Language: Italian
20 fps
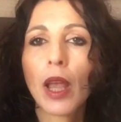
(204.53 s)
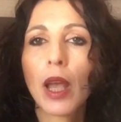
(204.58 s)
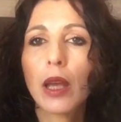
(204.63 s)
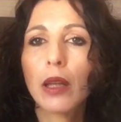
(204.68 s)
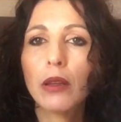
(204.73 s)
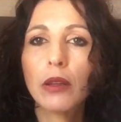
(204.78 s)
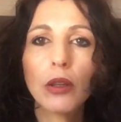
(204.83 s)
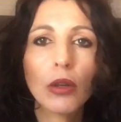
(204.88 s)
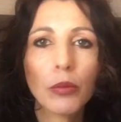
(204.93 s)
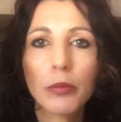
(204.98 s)

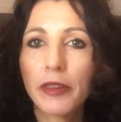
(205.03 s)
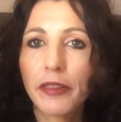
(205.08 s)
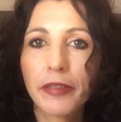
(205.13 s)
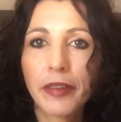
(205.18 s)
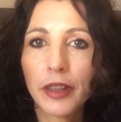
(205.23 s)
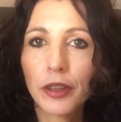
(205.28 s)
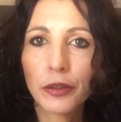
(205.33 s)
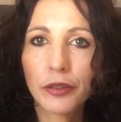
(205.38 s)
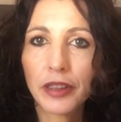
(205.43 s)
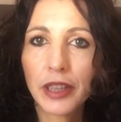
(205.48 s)
non mi
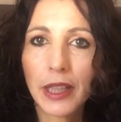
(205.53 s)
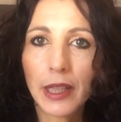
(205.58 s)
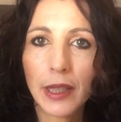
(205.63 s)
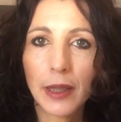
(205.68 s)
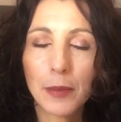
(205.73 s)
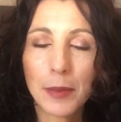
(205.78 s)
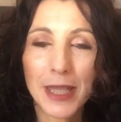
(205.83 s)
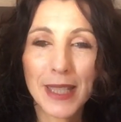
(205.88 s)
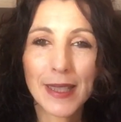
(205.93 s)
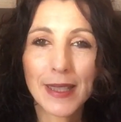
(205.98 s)
fanno vedere
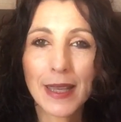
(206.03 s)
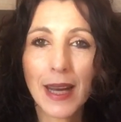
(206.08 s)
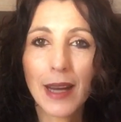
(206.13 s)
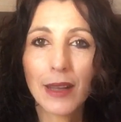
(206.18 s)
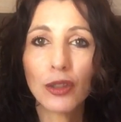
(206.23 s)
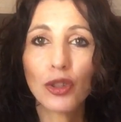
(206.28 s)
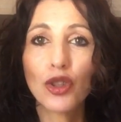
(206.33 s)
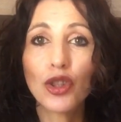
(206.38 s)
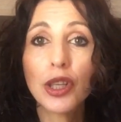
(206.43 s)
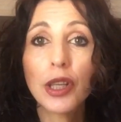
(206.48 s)
i
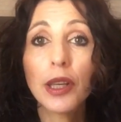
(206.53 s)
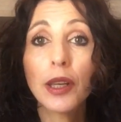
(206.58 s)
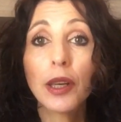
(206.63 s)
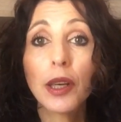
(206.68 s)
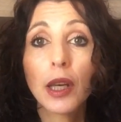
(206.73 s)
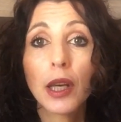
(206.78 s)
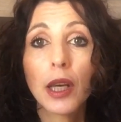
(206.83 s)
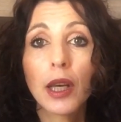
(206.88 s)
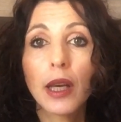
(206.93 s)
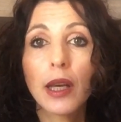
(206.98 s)
messaggi
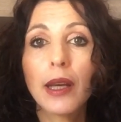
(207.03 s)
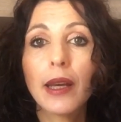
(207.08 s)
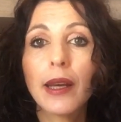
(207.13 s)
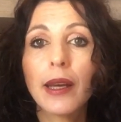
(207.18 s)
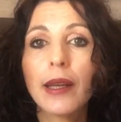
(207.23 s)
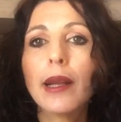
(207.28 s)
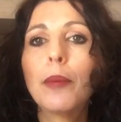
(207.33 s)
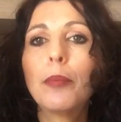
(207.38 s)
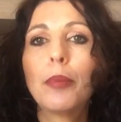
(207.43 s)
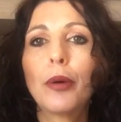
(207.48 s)

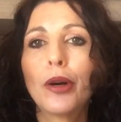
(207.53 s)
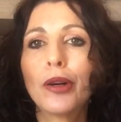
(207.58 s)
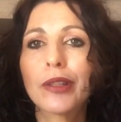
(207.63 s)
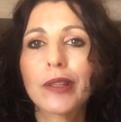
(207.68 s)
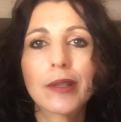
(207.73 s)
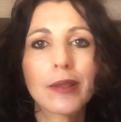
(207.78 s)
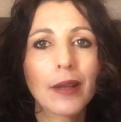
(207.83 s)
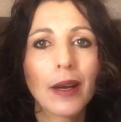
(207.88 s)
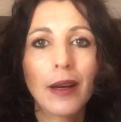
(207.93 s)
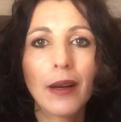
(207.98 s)
e la
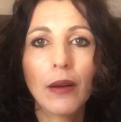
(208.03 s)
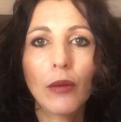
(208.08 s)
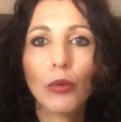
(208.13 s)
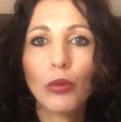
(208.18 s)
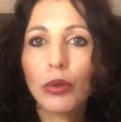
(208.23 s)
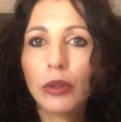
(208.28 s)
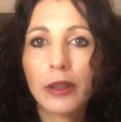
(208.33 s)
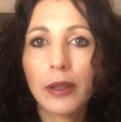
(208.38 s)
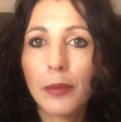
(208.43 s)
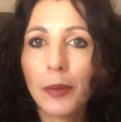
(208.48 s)
posta
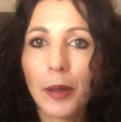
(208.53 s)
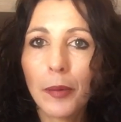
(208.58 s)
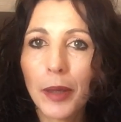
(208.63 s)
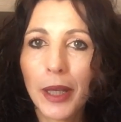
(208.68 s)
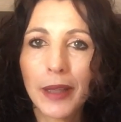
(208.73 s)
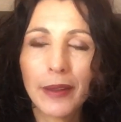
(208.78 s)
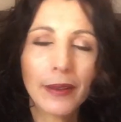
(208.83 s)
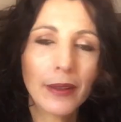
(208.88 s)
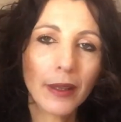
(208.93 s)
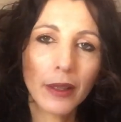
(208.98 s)

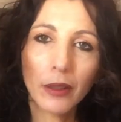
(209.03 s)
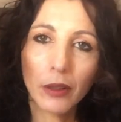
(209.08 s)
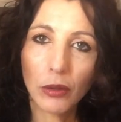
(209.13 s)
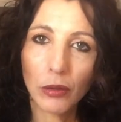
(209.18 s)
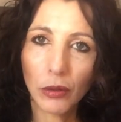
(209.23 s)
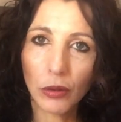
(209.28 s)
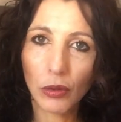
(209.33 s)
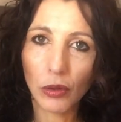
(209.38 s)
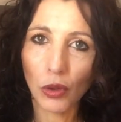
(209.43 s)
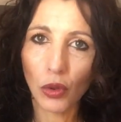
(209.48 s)
ultimamente
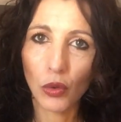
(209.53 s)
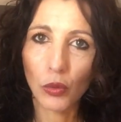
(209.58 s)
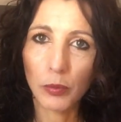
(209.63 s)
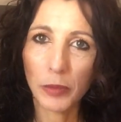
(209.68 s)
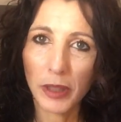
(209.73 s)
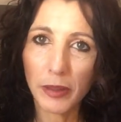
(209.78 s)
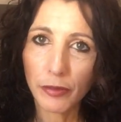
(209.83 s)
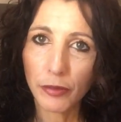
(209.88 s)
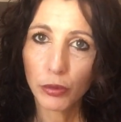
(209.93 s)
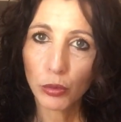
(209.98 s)
non
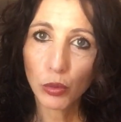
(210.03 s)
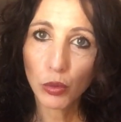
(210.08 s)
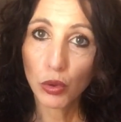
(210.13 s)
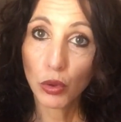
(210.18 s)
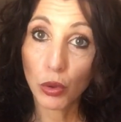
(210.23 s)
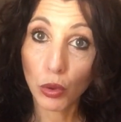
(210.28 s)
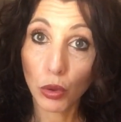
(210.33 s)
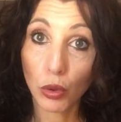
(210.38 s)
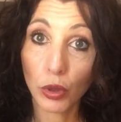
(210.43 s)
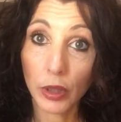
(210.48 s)
mi
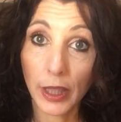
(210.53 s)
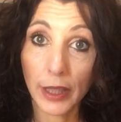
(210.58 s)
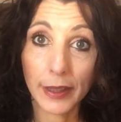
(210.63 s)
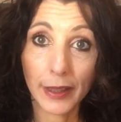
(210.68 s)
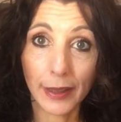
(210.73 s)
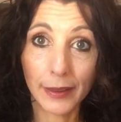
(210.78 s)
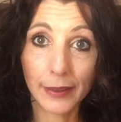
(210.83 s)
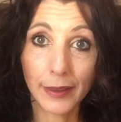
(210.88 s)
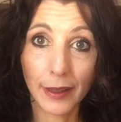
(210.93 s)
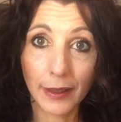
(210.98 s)
funziona
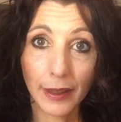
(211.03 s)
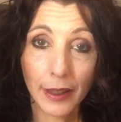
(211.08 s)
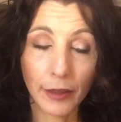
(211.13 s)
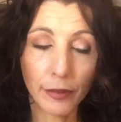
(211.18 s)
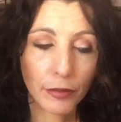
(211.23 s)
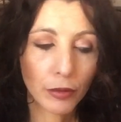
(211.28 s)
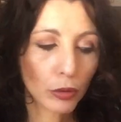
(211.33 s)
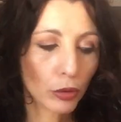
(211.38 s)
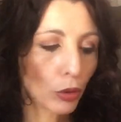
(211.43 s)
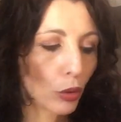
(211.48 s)
dal
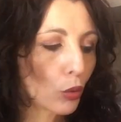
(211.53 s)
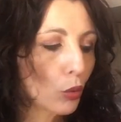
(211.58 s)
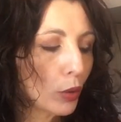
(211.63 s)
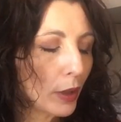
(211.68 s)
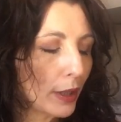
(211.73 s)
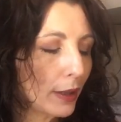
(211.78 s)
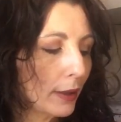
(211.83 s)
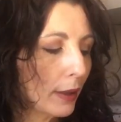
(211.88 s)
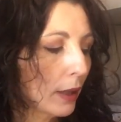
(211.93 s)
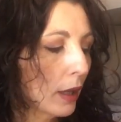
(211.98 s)
telefono,
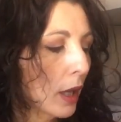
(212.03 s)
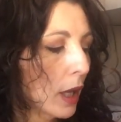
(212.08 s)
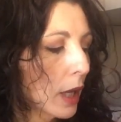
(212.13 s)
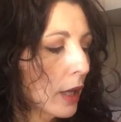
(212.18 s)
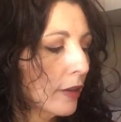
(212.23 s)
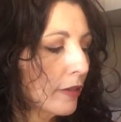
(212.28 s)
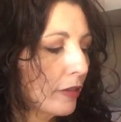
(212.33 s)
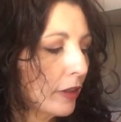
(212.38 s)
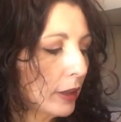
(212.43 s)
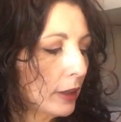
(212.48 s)
quindi
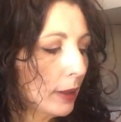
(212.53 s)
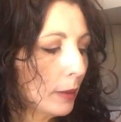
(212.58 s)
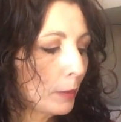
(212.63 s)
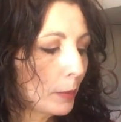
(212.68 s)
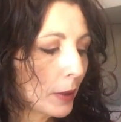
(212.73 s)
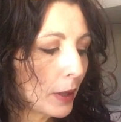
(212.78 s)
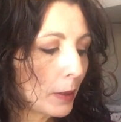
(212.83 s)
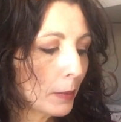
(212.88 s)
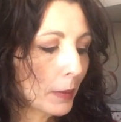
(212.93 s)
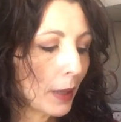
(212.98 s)
fate
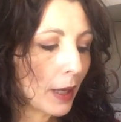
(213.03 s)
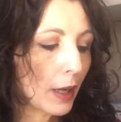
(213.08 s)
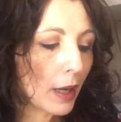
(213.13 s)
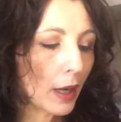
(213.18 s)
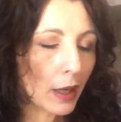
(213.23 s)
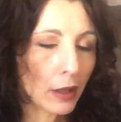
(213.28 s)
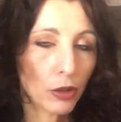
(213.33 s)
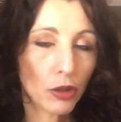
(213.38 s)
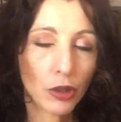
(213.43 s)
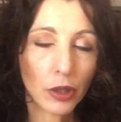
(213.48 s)
prima
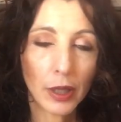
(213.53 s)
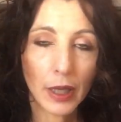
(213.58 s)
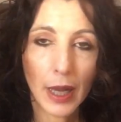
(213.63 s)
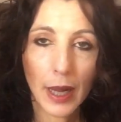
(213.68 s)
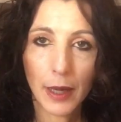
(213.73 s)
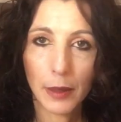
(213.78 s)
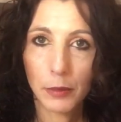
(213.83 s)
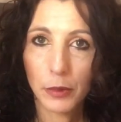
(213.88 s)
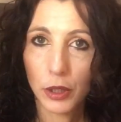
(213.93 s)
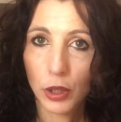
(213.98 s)
a
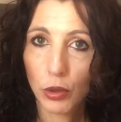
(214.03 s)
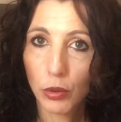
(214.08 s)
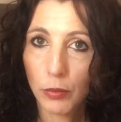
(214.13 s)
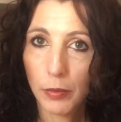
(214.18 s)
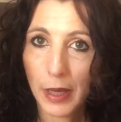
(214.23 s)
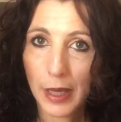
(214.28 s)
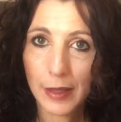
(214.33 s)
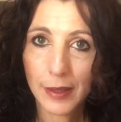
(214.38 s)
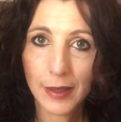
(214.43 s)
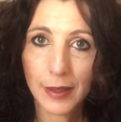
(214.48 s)
cercarmi su
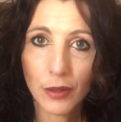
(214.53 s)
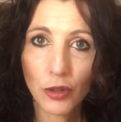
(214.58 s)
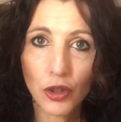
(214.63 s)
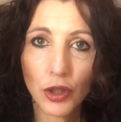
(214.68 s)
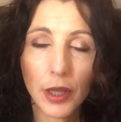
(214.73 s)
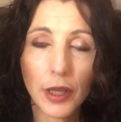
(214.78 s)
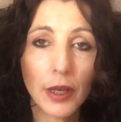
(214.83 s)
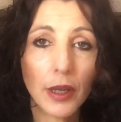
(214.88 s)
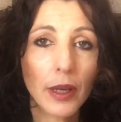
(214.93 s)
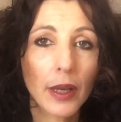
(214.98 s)

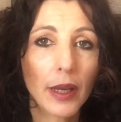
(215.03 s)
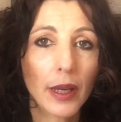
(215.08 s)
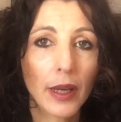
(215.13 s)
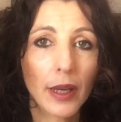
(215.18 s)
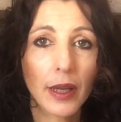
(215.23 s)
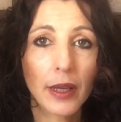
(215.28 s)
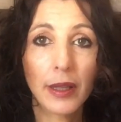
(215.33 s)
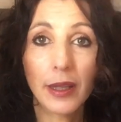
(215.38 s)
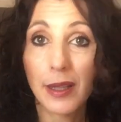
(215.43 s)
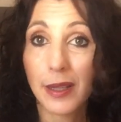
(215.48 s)
Messenger
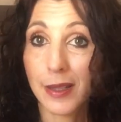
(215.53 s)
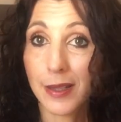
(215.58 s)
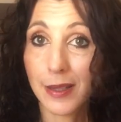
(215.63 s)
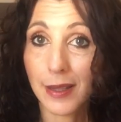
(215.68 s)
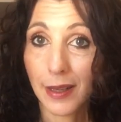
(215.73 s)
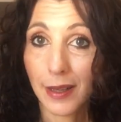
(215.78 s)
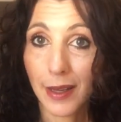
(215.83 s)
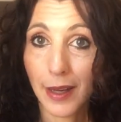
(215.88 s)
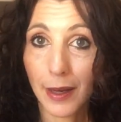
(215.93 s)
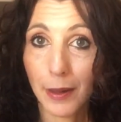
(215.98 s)
e
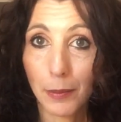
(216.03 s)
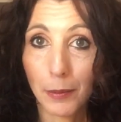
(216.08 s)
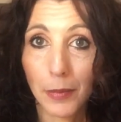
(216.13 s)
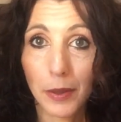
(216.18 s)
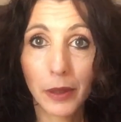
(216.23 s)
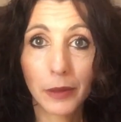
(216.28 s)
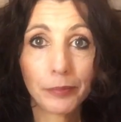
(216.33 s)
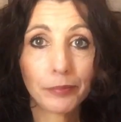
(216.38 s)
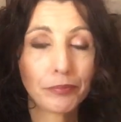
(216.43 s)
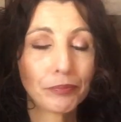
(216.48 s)

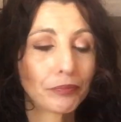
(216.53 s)
Instagram.